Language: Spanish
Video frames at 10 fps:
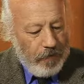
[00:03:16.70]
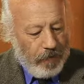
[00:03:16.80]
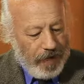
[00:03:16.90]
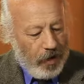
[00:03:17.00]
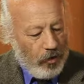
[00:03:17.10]

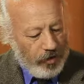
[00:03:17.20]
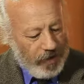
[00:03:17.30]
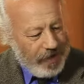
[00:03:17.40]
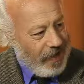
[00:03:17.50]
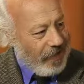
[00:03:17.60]
para
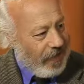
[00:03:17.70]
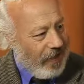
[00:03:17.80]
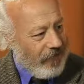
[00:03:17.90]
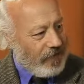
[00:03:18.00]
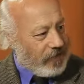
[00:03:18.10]
ordenar
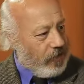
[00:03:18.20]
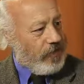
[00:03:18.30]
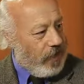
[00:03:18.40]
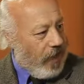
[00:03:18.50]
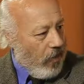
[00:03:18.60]
la
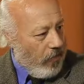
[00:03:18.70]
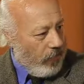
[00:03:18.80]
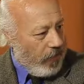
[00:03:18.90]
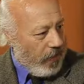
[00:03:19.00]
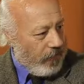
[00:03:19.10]
visión de la obra.
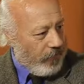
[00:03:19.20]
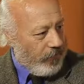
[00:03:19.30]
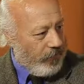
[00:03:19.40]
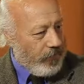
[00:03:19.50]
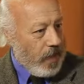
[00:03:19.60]

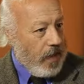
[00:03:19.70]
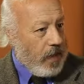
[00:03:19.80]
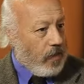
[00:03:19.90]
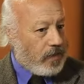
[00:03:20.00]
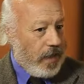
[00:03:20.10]

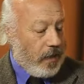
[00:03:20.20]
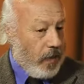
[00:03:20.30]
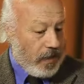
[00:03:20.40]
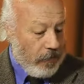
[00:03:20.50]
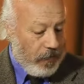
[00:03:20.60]
¿Mm? O sea,
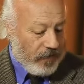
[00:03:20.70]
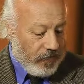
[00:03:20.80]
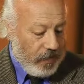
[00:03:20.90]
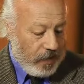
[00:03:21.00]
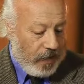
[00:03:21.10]
cualquier
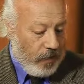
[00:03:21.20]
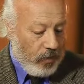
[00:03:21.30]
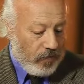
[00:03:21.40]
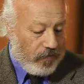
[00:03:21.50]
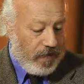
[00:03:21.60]
persona que
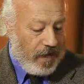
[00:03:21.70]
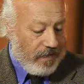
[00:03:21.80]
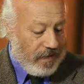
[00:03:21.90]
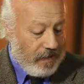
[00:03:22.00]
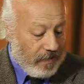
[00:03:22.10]
no sea
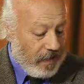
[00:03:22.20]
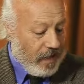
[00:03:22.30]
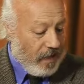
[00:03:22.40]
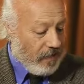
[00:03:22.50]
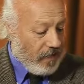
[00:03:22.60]

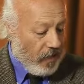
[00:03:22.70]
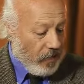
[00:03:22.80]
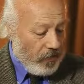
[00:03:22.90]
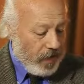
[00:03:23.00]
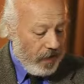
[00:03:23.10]
entendida en esta
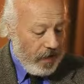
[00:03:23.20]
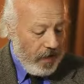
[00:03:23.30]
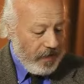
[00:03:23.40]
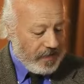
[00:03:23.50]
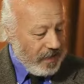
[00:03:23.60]
obra,
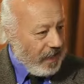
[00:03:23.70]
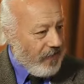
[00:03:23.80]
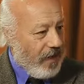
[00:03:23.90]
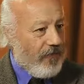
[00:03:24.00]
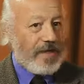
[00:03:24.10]
se le
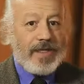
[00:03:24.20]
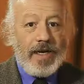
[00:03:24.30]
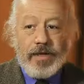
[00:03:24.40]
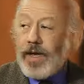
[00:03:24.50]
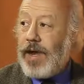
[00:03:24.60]
va a
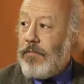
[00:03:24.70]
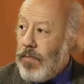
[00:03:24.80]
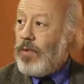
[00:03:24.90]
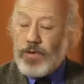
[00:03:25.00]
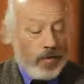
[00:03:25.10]
facilitar
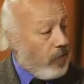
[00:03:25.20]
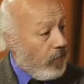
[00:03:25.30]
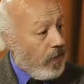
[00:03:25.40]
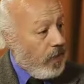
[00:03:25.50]
mucho